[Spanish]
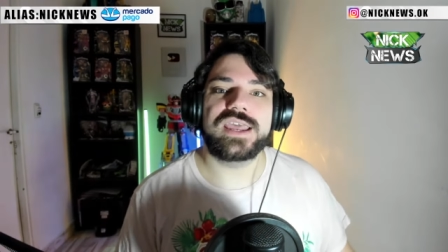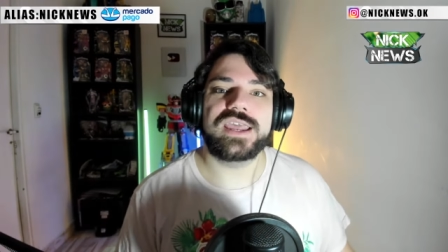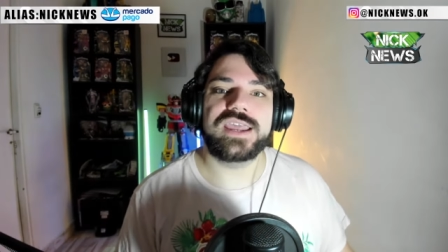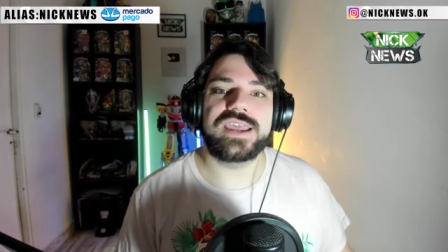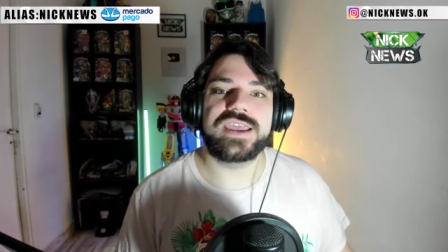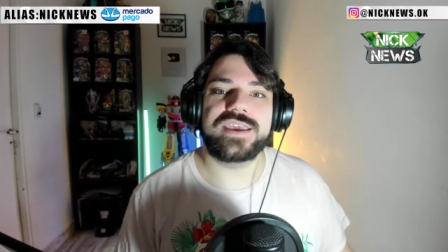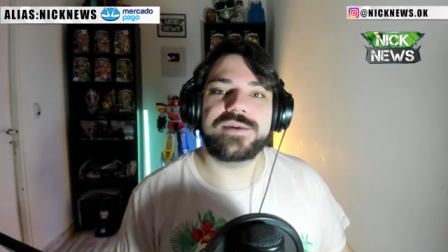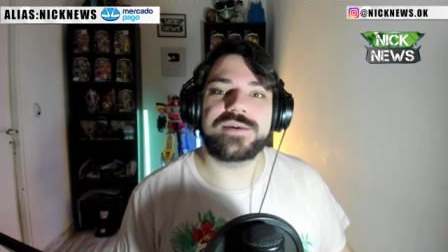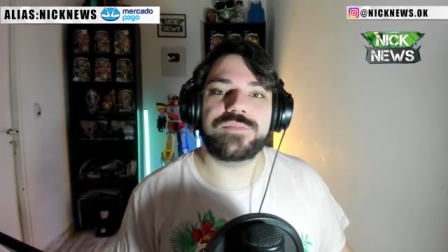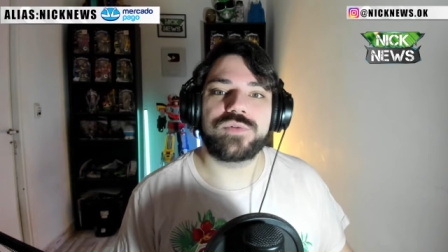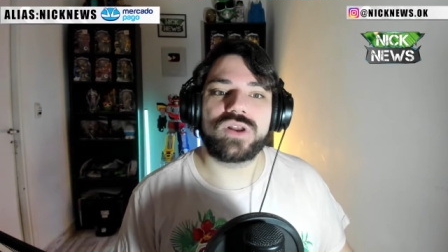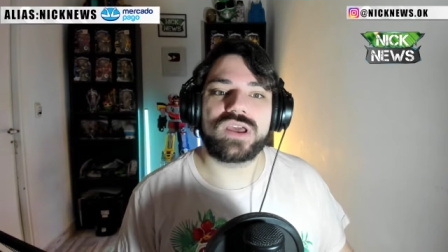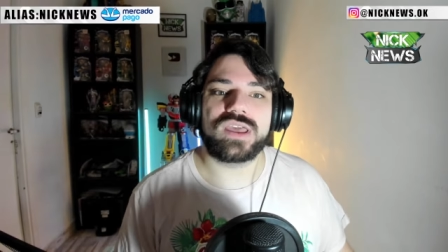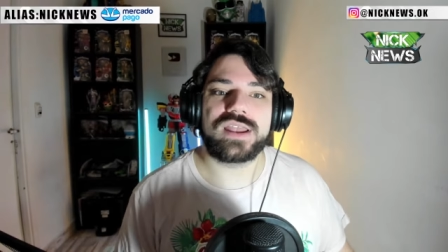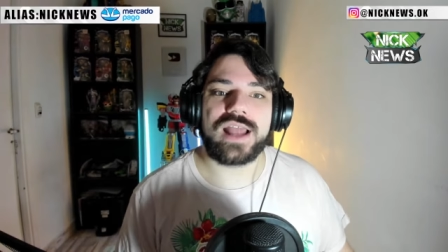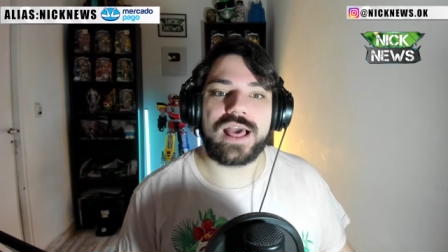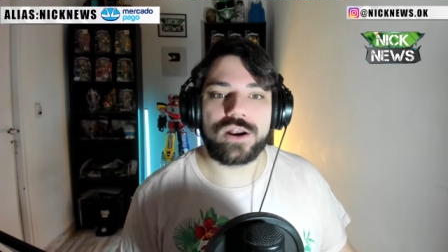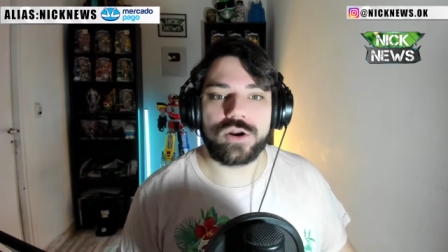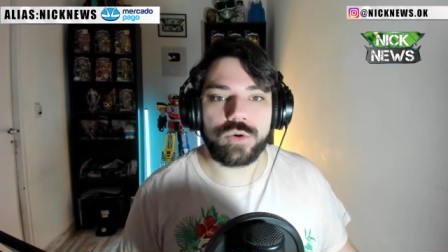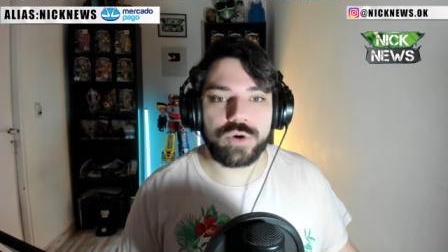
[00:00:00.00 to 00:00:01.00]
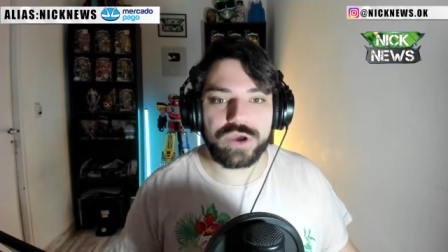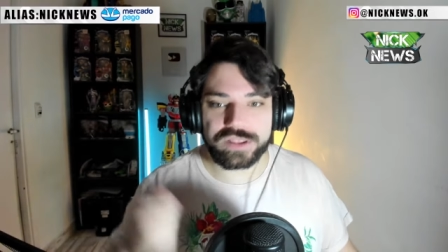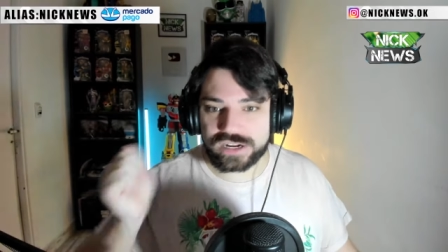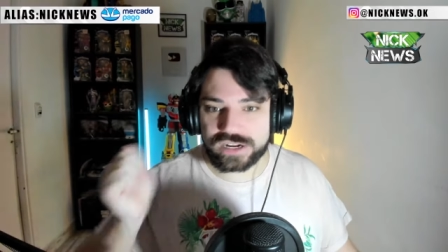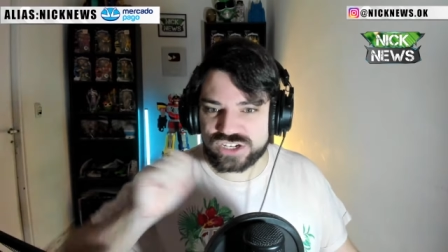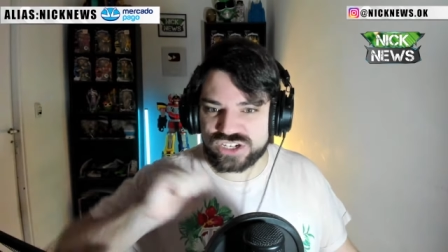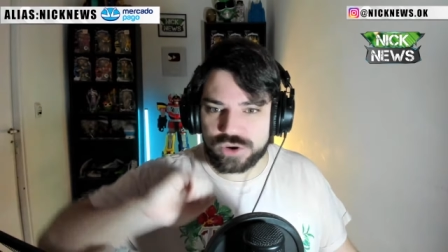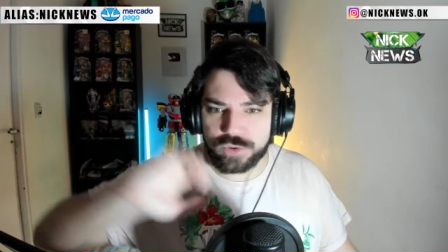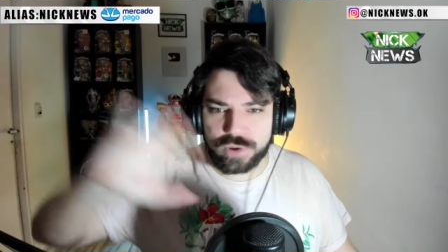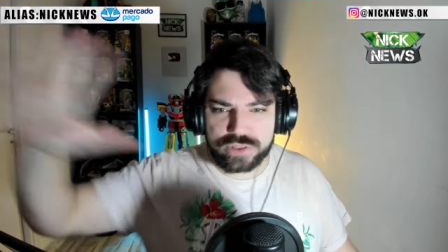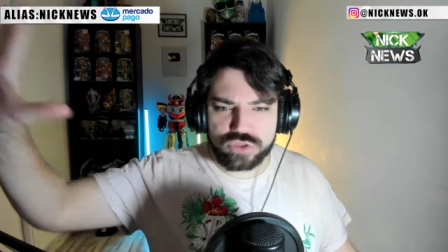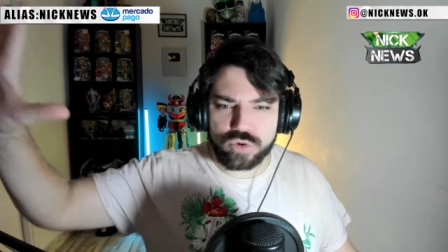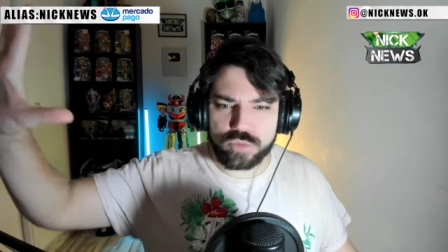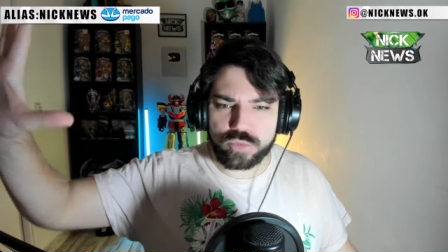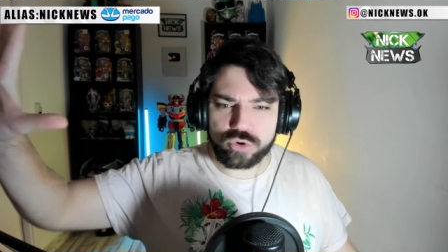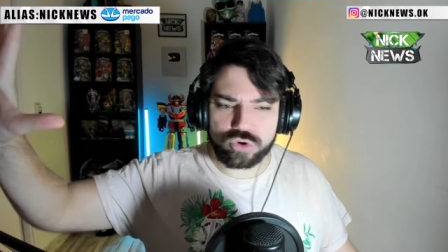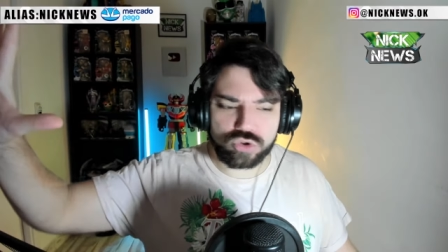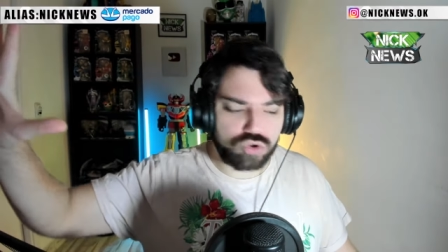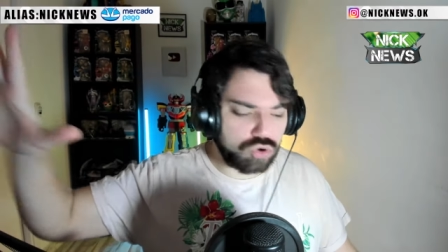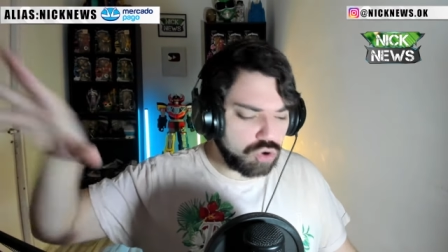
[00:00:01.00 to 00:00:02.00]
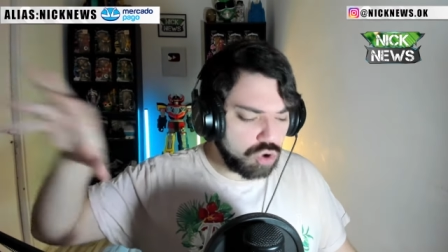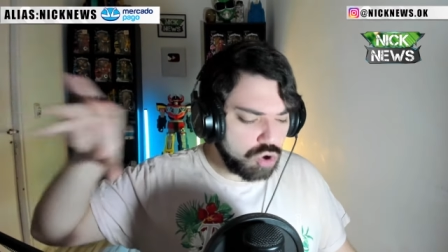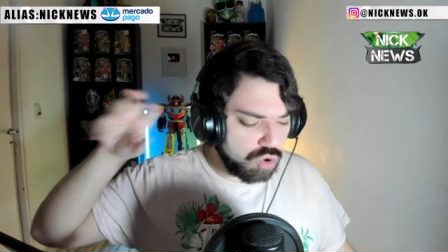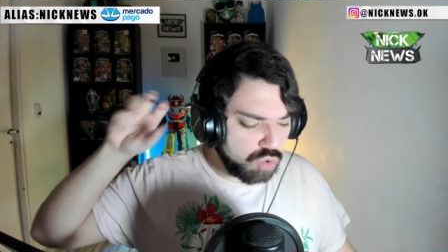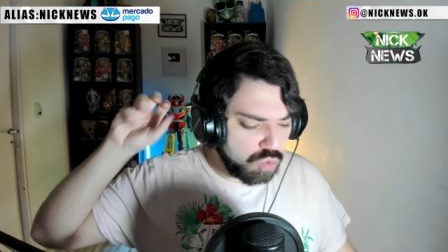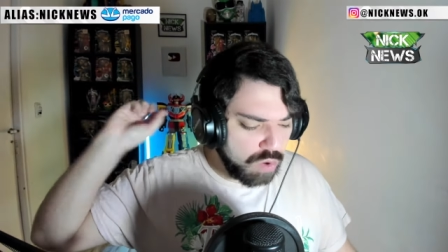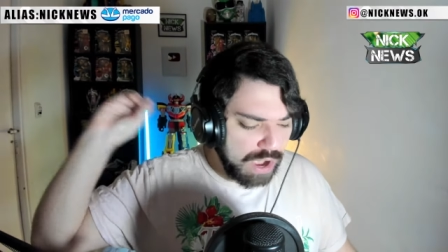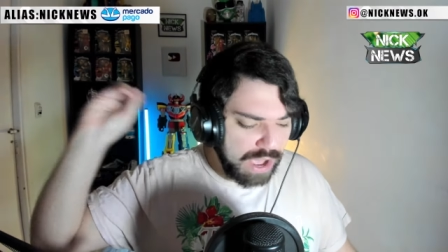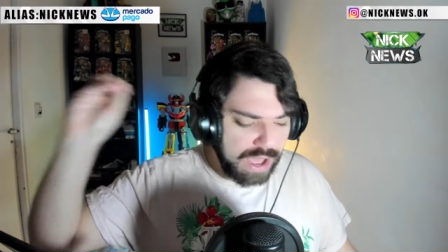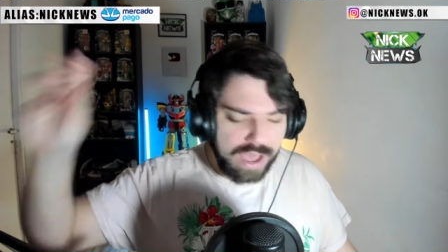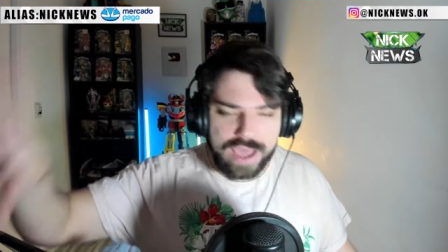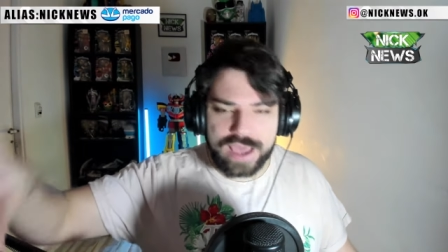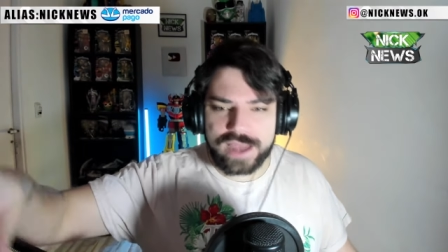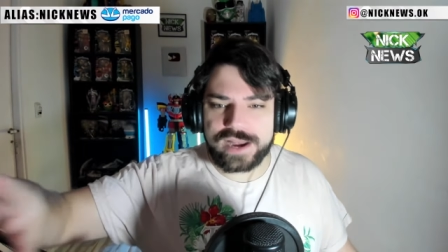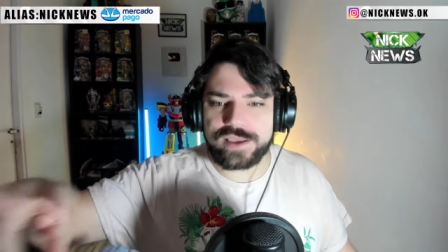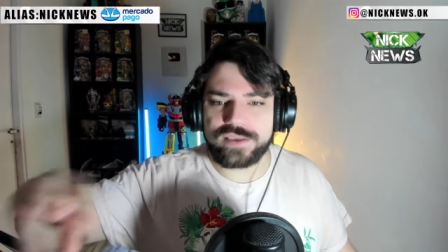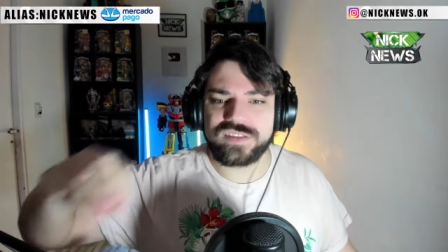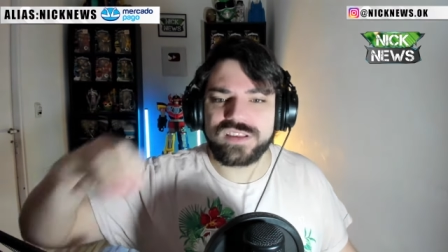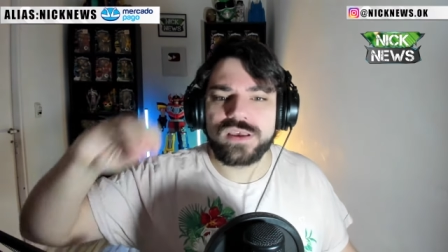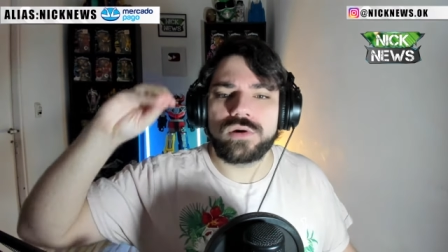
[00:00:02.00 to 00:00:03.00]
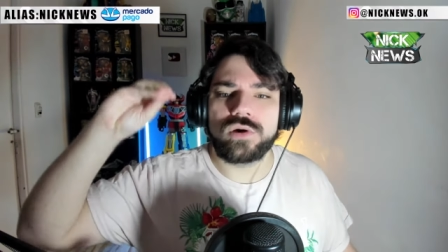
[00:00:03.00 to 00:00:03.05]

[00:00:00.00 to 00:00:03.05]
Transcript: eh, porque nada, los voy a estar llevando por todos los lugares,